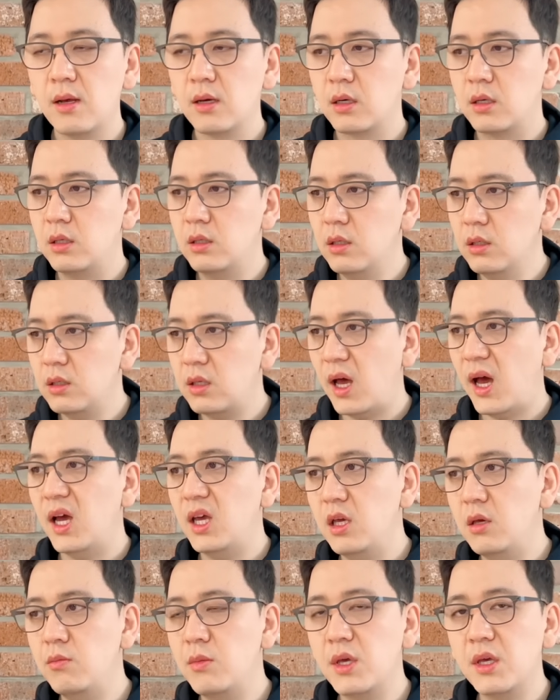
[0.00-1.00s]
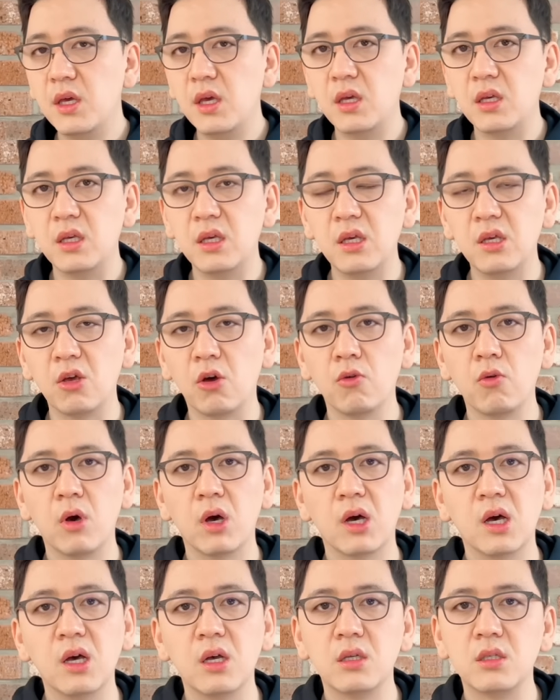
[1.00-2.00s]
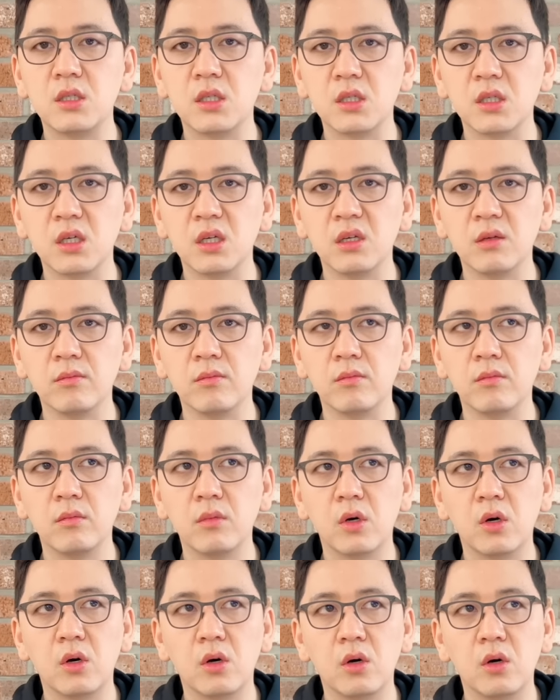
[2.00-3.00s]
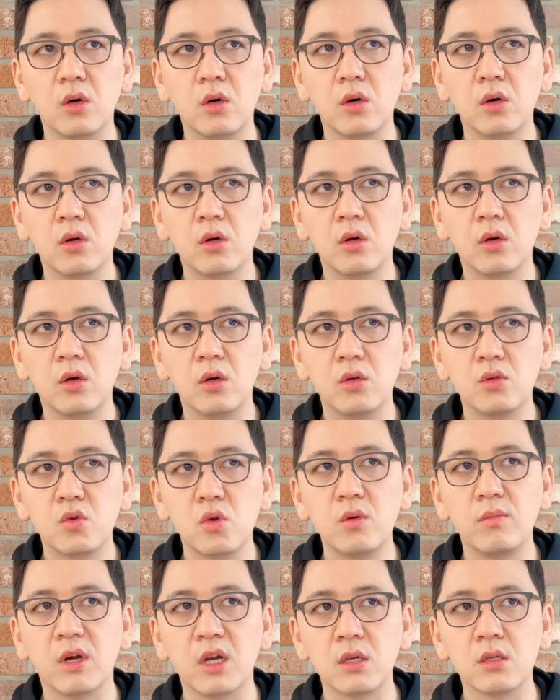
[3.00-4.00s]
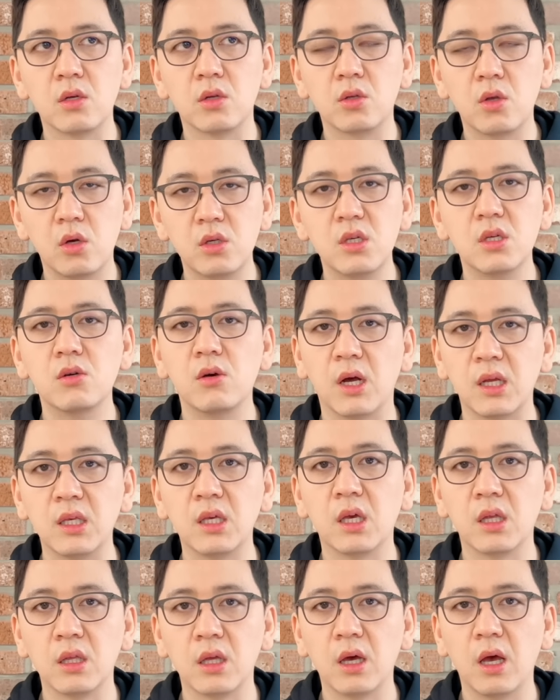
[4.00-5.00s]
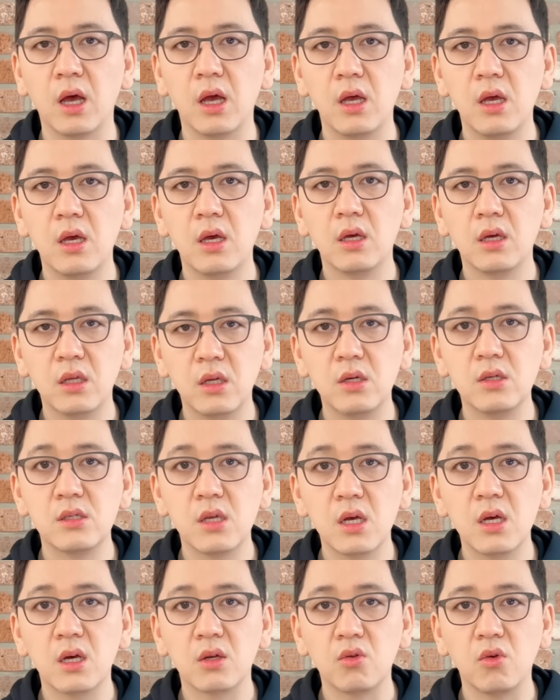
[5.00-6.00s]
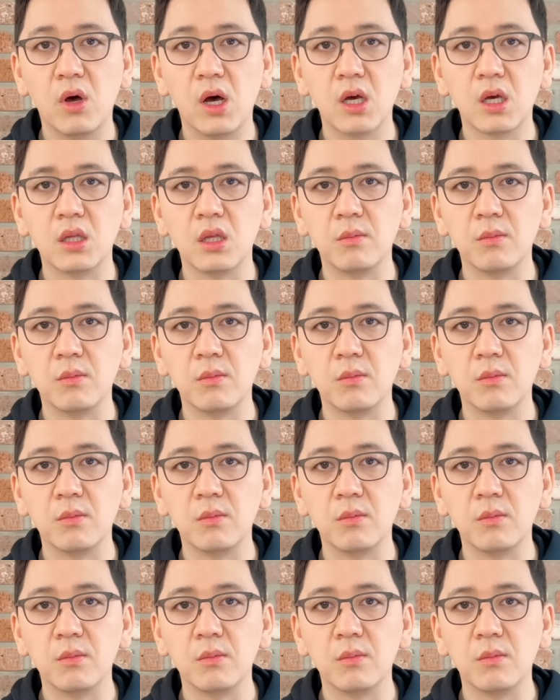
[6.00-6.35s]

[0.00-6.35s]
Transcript: 그 타이밍에 이 영화가 지금 어, 소위 말해서 터진 거 아니겠는가 이런 생각도 하게